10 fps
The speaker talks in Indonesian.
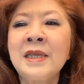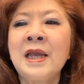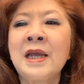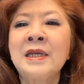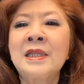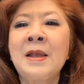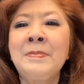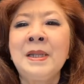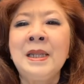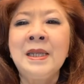yang kita
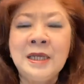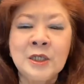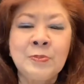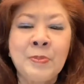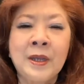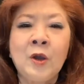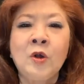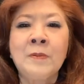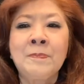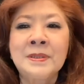miliki sebagai
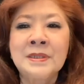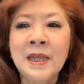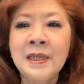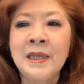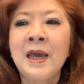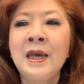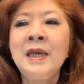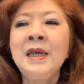orang percaya